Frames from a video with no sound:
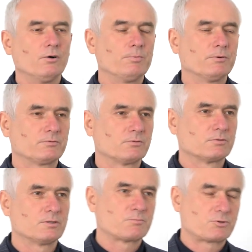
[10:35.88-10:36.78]
o
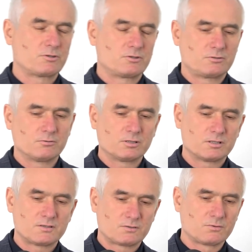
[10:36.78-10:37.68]
powtórnym przyjściu
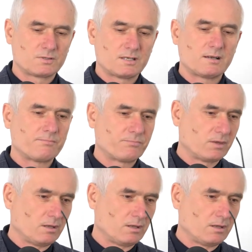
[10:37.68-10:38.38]
Chrystusa